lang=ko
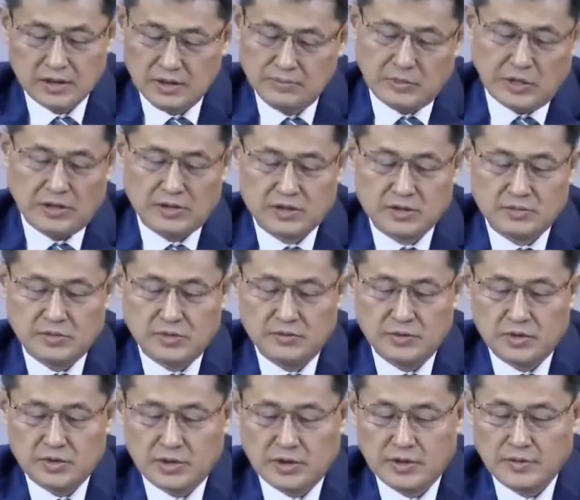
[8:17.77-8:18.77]
이
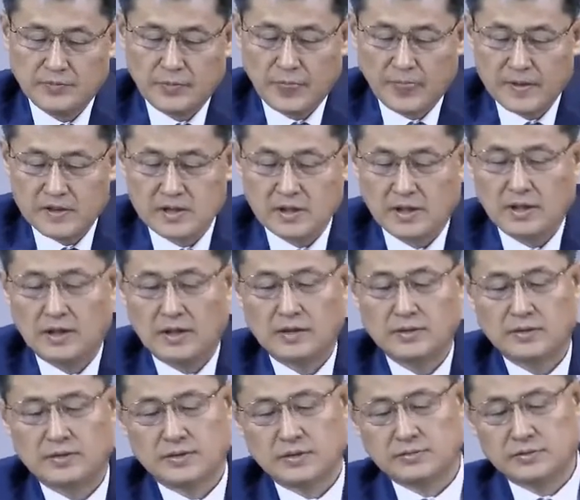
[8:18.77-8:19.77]
말씀입니다. 자,
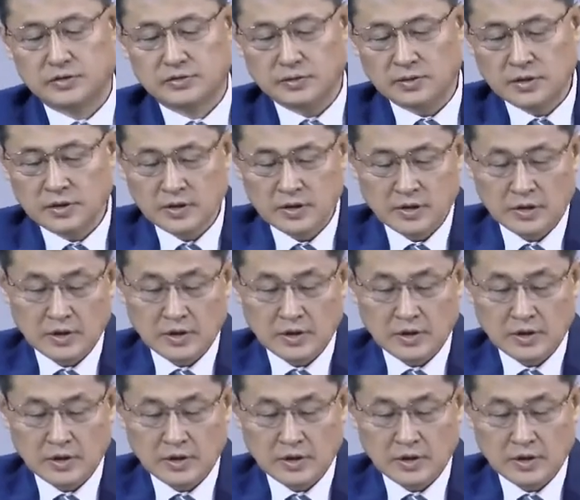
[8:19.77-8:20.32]
여러분.